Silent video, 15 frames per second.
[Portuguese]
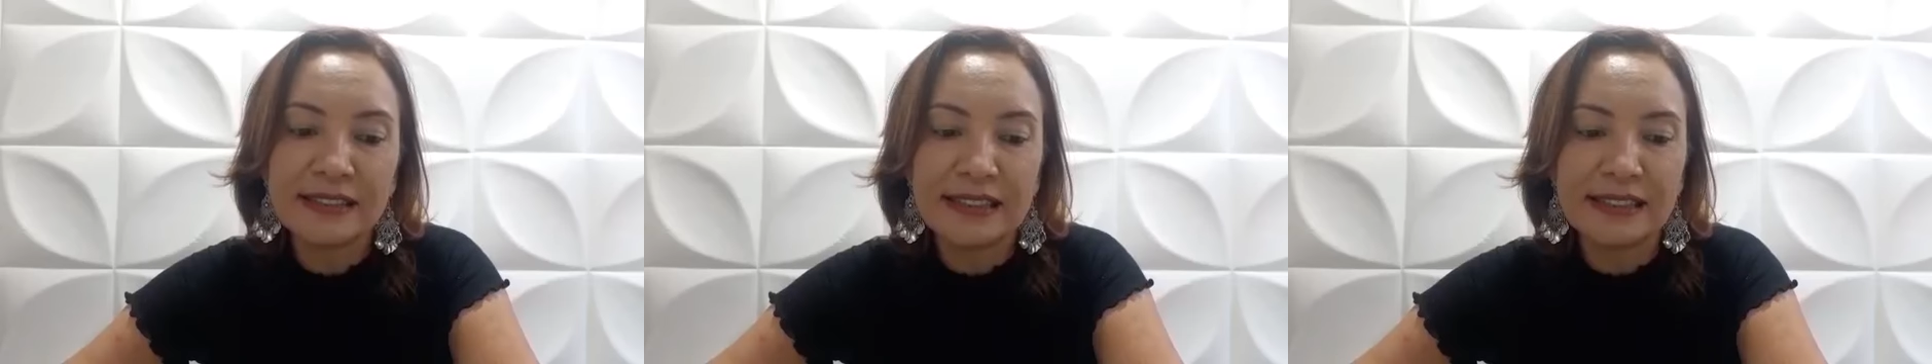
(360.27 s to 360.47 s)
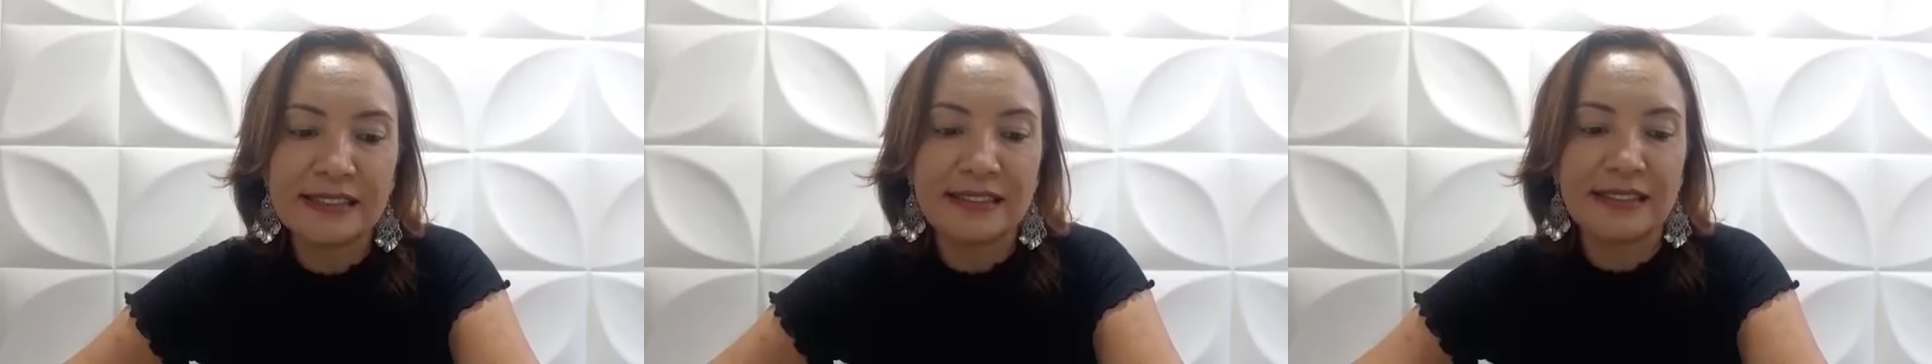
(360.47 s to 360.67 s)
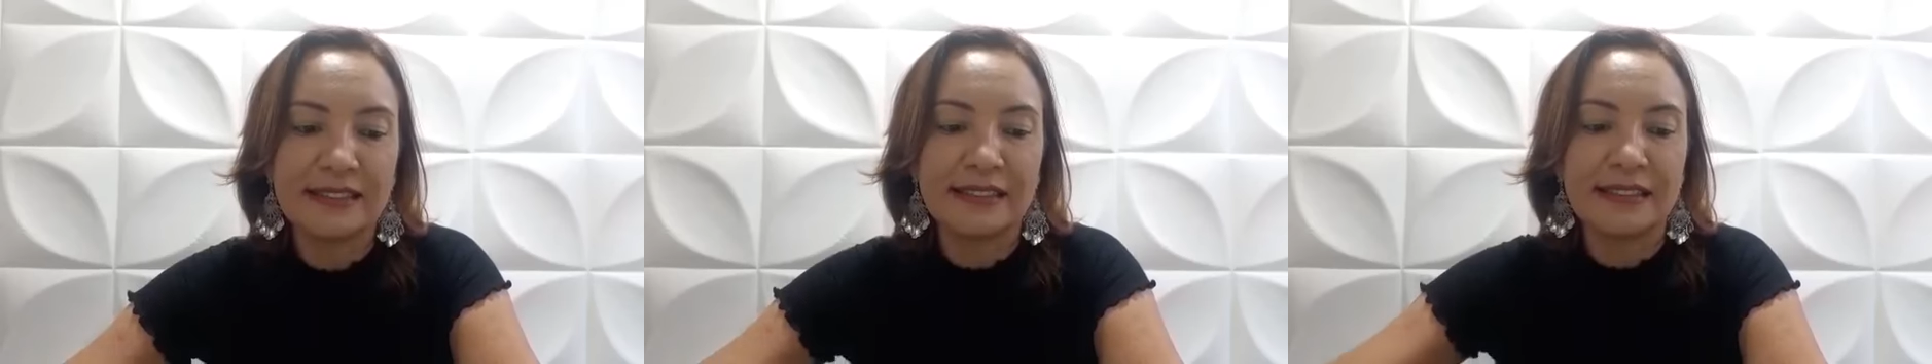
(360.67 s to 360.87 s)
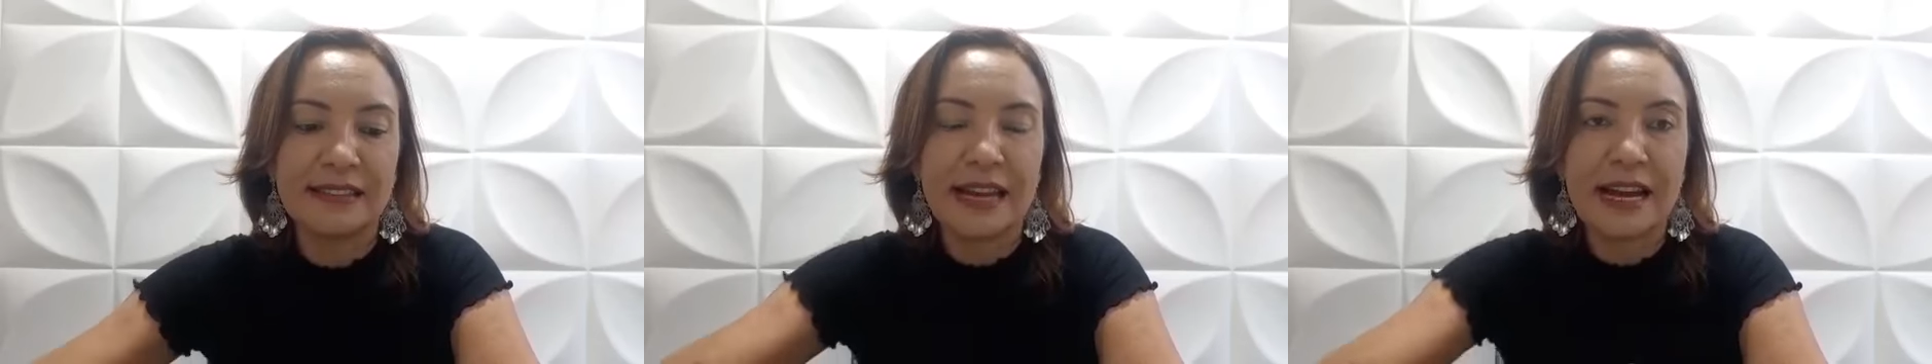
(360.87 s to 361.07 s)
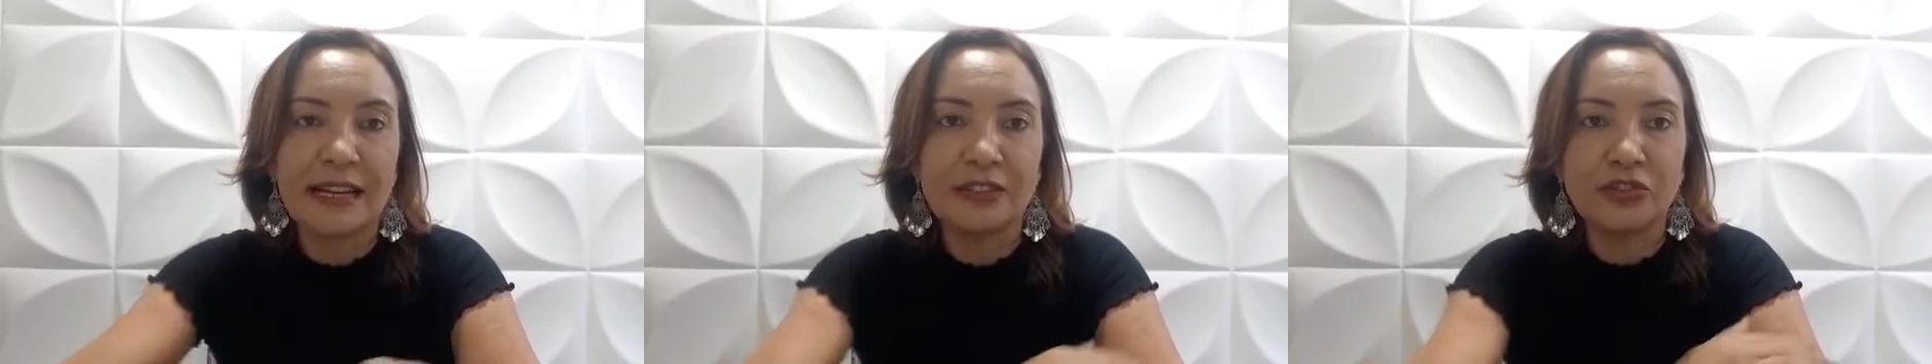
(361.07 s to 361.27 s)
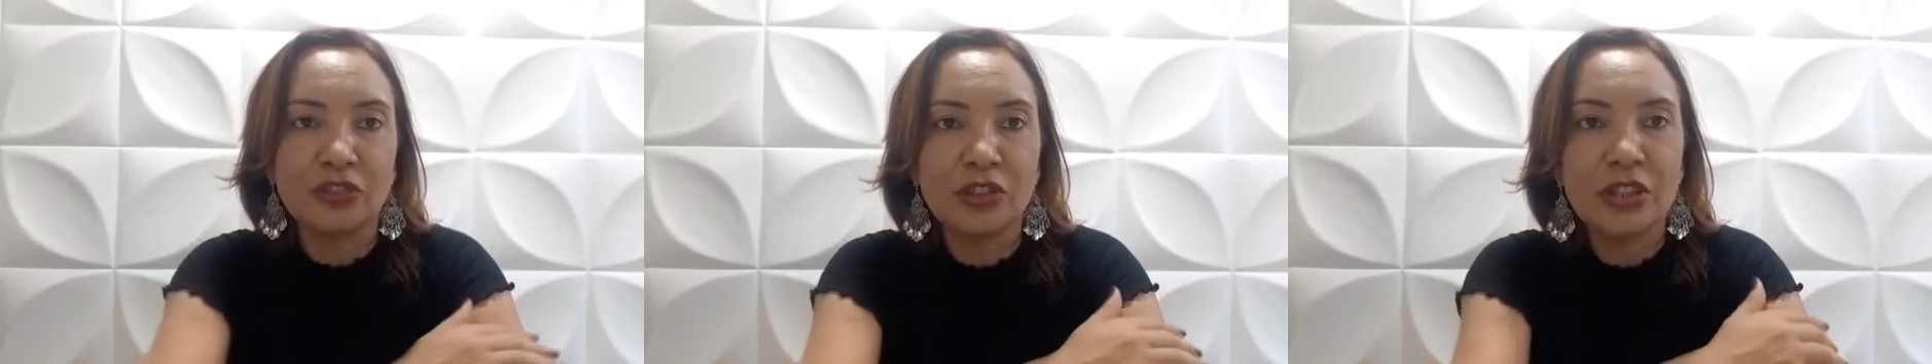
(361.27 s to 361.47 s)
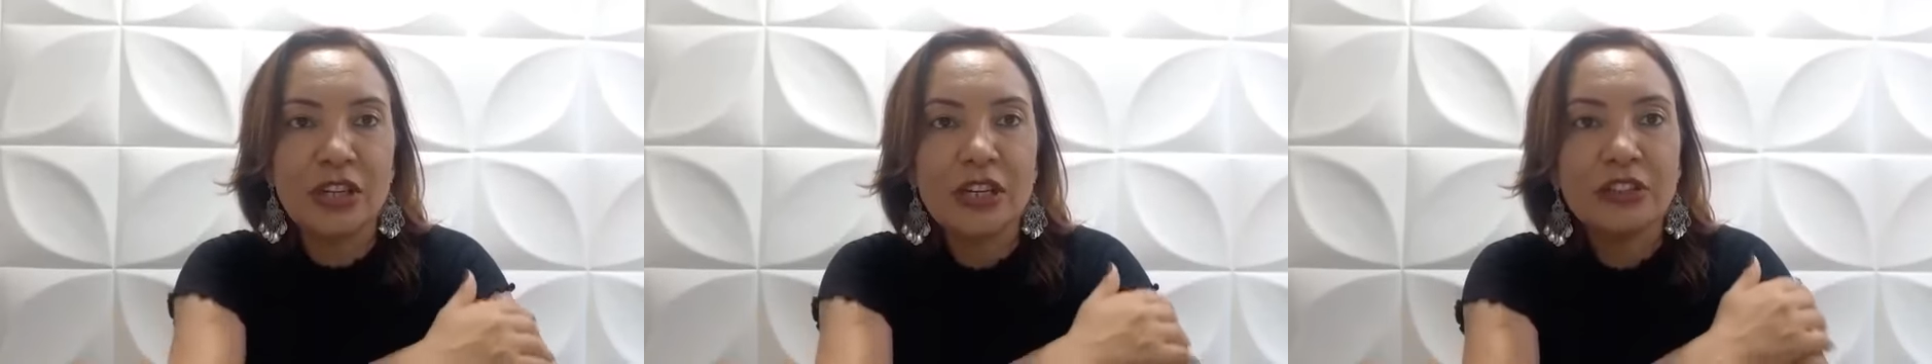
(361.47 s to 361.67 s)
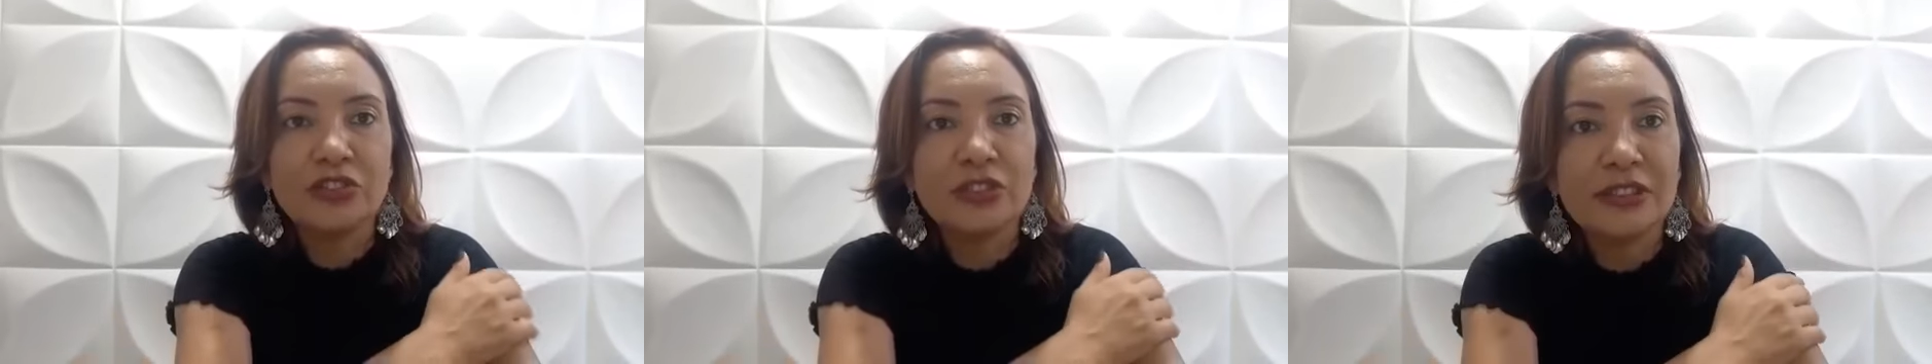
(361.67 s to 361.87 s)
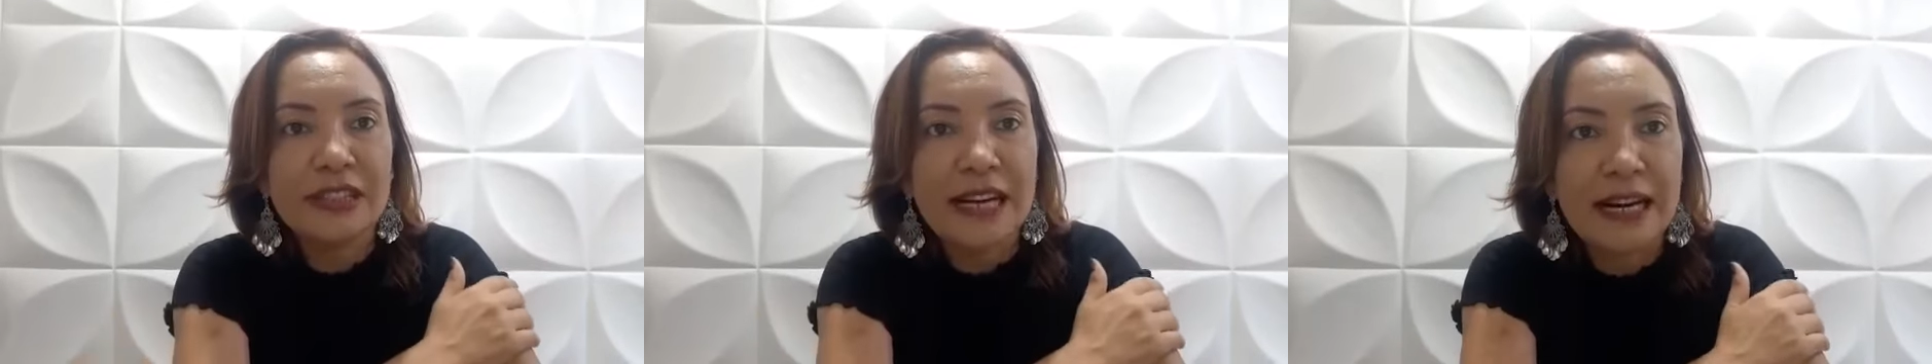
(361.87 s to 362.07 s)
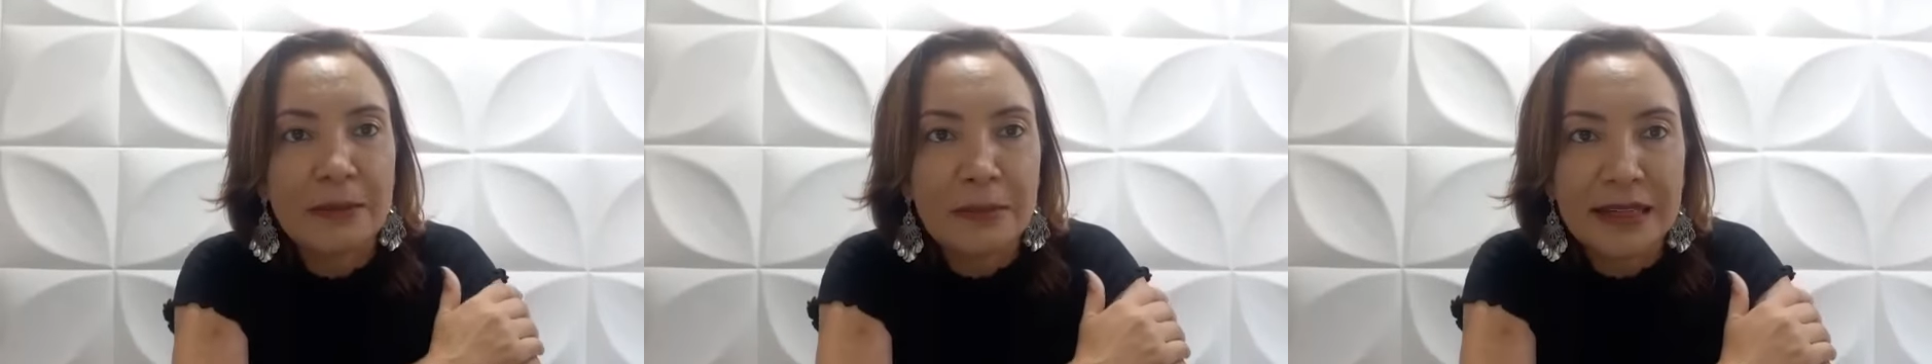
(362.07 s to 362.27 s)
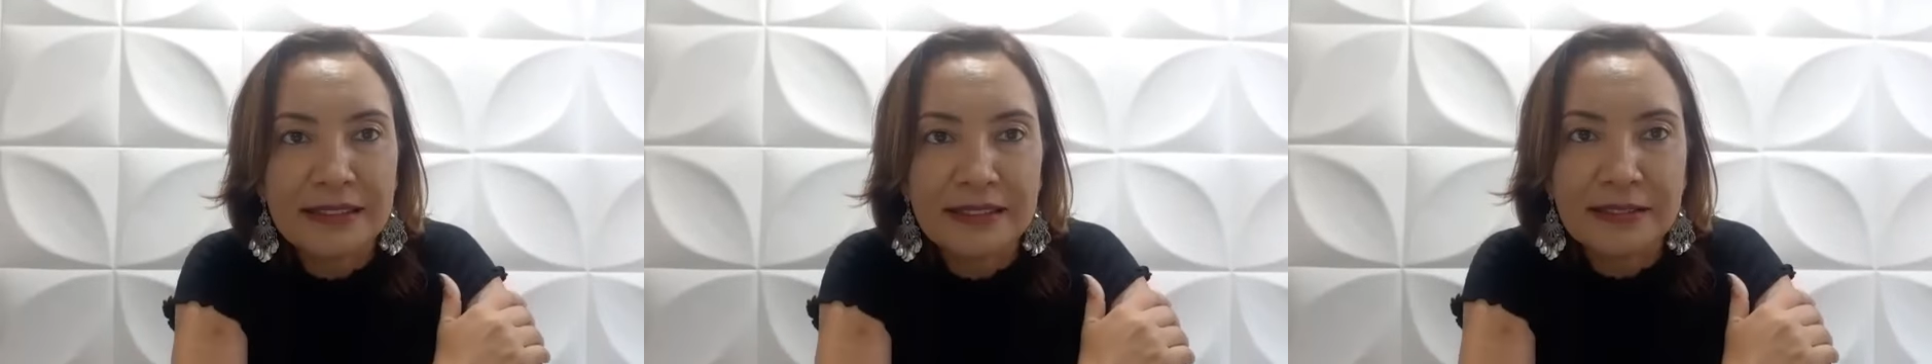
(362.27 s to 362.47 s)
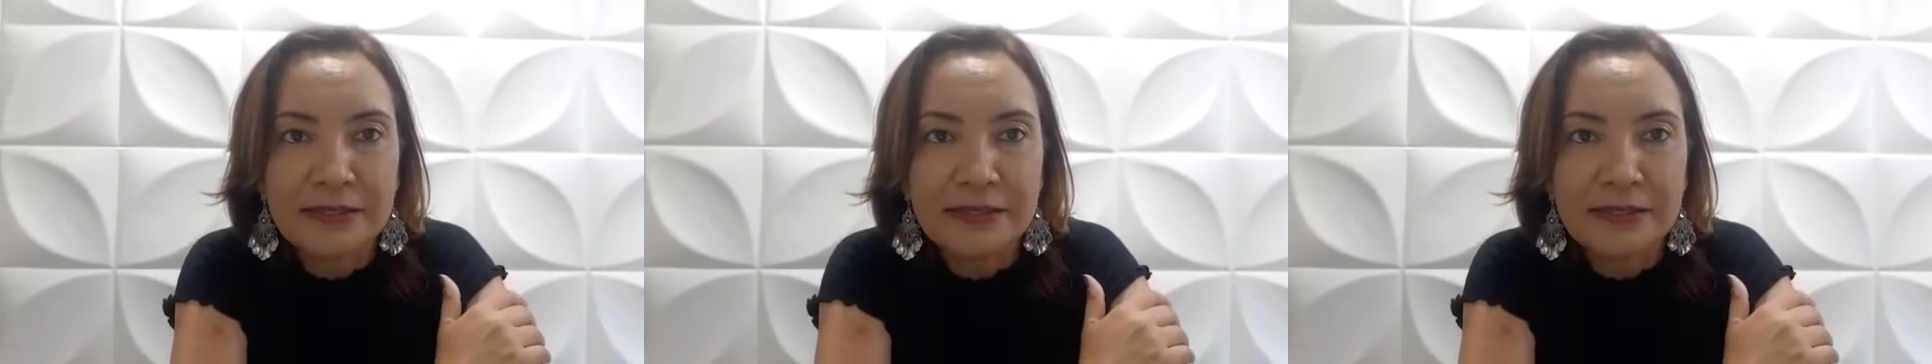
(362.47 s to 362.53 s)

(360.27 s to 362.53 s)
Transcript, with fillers: a necessidade de dar mais